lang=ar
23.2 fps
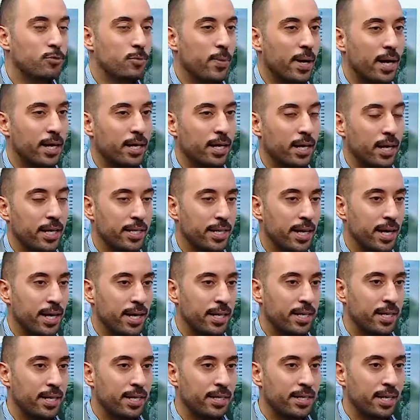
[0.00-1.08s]
سبحان الله هي
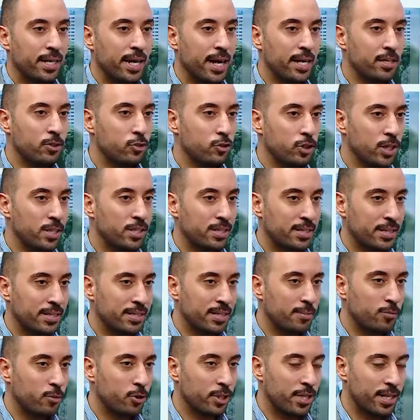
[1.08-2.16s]
اذا كان الشخص زي
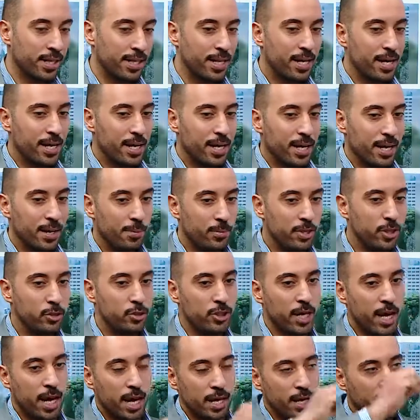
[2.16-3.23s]
ما قلت لك
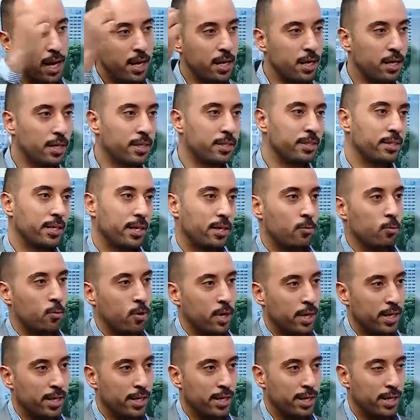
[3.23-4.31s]
بنرجع على حلقه الو...
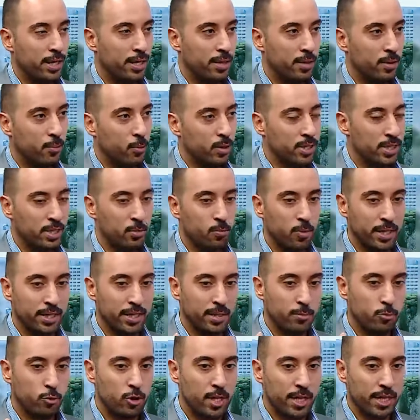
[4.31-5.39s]
الوصل الوحدي
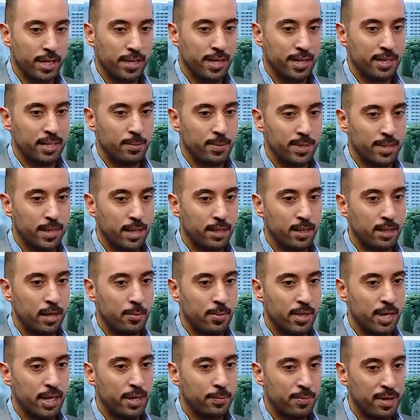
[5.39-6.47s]
بيقول لك اذا اعتمدت على نظام
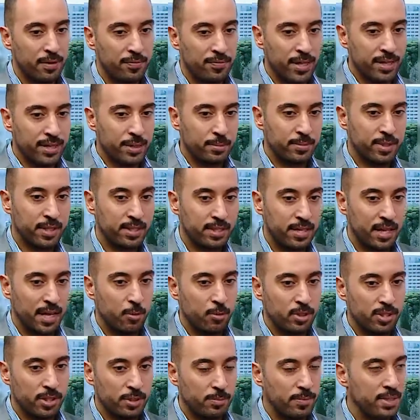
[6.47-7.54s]
الحرمان فانت بتنزل على
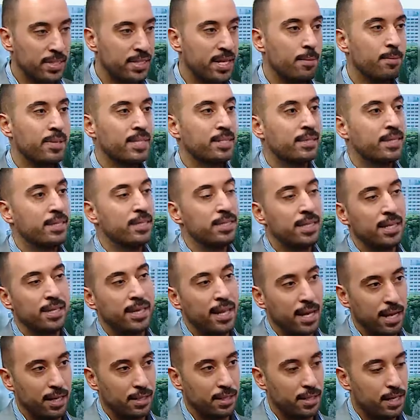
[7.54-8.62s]
وزن ميزان بس تنزل
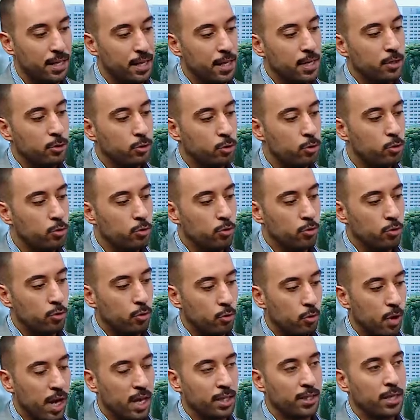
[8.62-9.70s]
ثلاث دهون
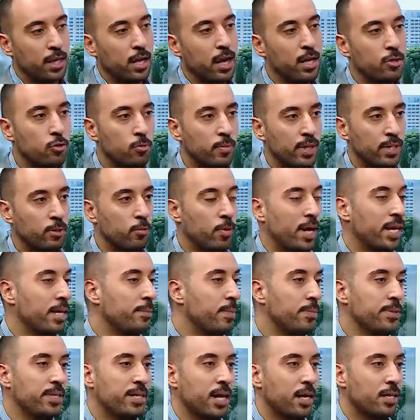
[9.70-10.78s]
وعضلات ومي انا ما
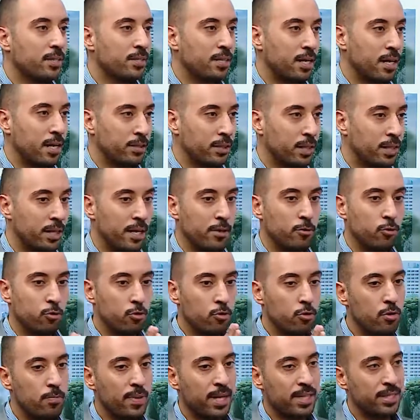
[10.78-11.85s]
بدي اخسر عضل لانه
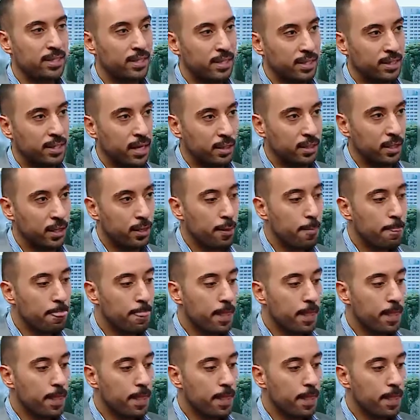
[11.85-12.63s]
كل ما خسرت عضل